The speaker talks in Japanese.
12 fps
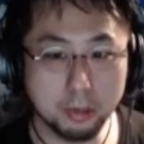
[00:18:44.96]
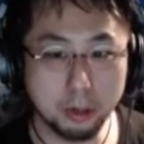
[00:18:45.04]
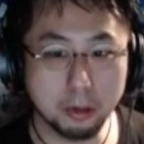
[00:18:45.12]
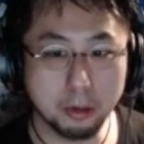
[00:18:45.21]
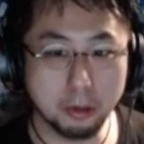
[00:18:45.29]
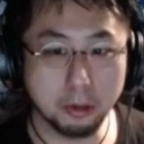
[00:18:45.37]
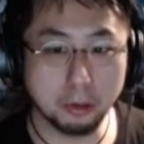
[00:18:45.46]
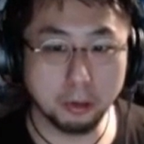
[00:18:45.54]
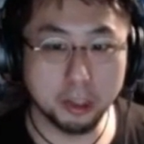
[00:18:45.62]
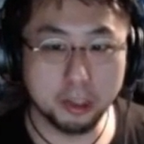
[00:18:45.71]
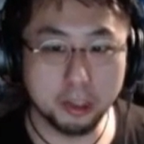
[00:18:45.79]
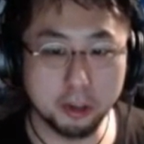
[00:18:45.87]
と統合失
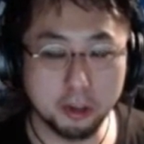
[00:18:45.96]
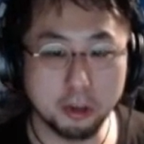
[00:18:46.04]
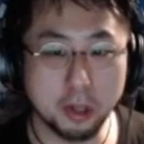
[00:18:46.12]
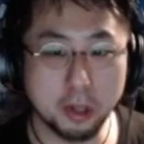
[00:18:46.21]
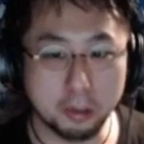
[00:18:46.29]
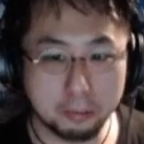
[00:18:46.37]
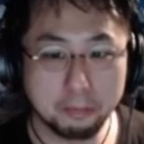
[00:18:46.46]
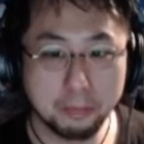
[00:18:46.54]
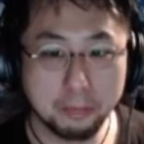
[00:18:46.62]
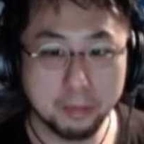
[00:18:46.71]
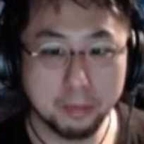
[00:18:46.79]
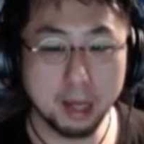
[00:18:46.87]
調症なの。
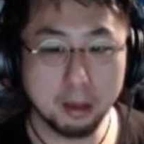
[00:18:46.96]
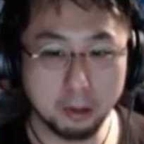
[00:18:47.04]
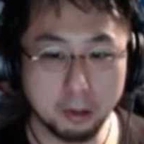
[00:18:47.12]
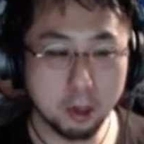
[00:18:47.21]
だけど、